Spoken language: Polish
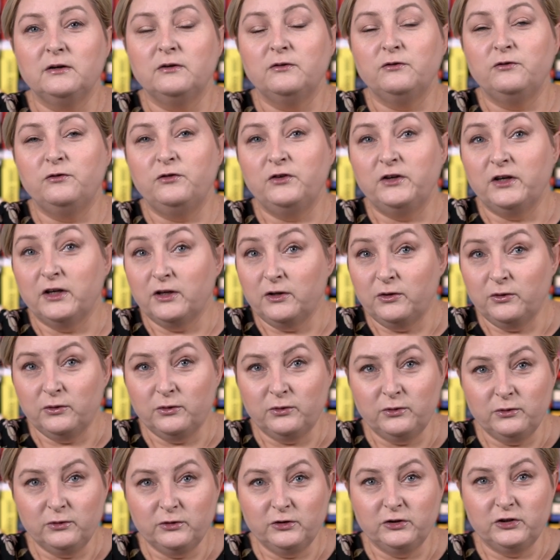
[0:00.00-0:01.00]

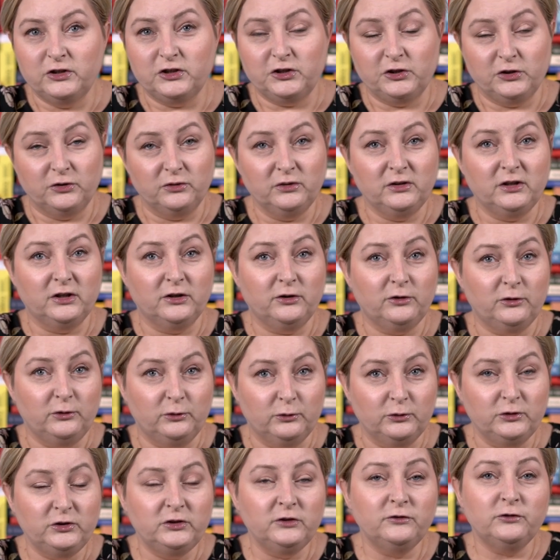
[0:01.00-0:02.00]
wielu dziesiątek
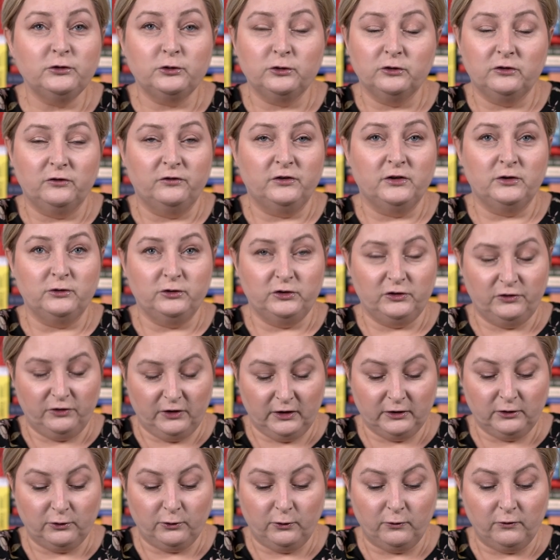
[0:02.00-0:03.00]
ludzi wśród wielu
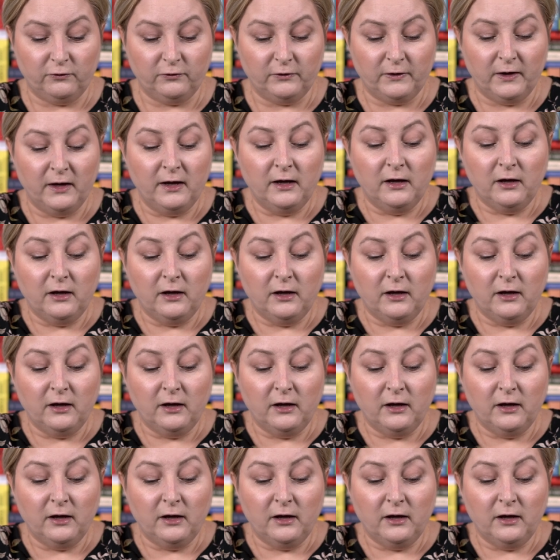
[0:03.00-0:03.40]
świadków.